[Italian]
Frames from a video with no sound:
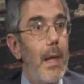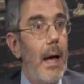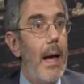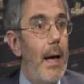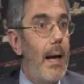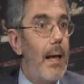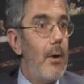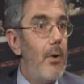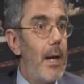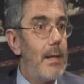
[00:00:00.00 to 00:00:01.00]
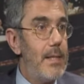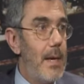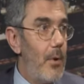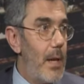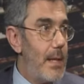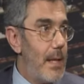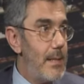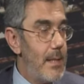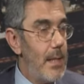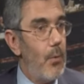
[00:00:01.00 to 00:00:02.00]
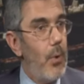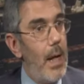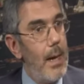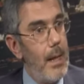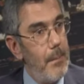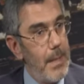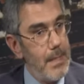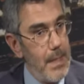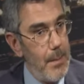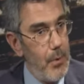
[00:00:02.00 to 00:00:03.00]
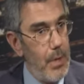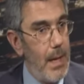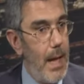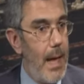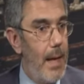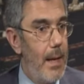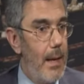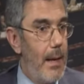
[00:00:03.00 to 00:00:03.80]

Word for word: ah e allora alziamo le tasse di qua, le abbassiamo di là,